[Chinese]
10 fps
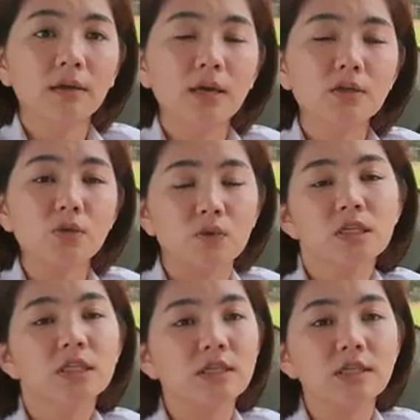他总
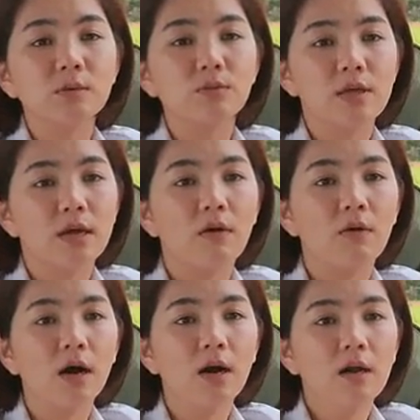是静静的不讲
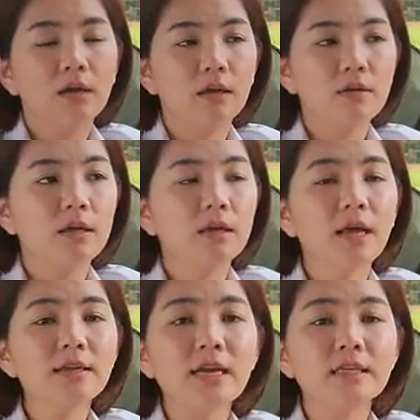话，然后你
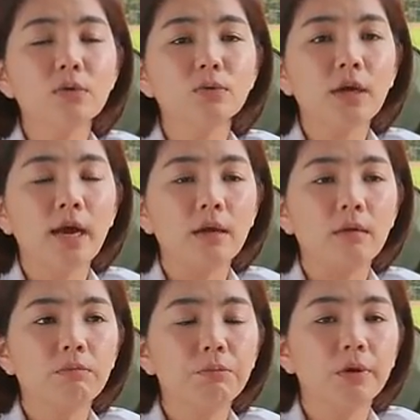跟他打招呼，他
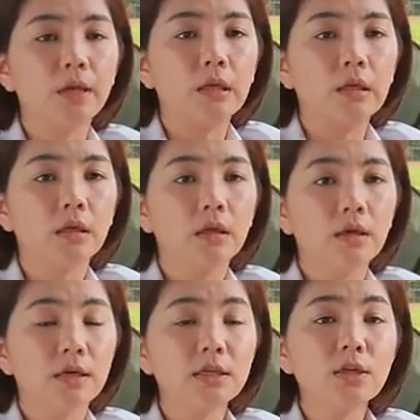也不理你。
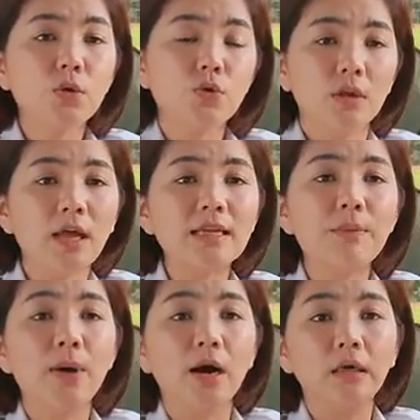可是你又觉得他
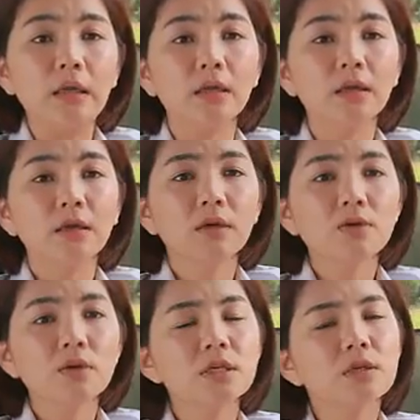在帮你，
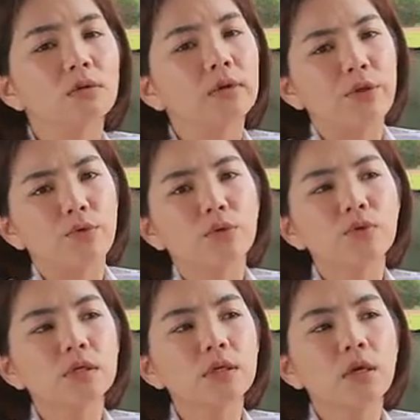所以这种感觉
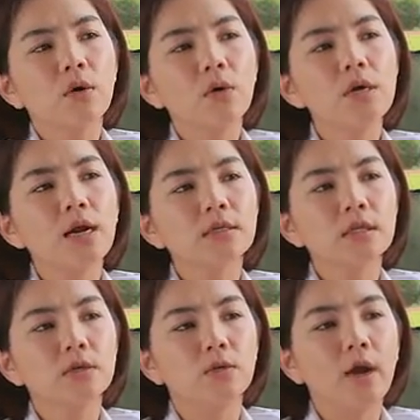就是会让
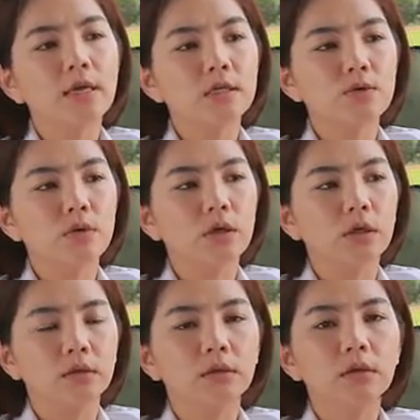这个女孩子觉得
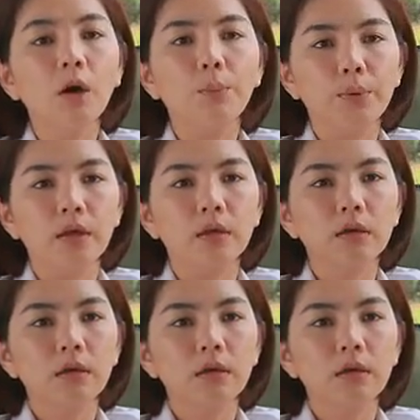很特别。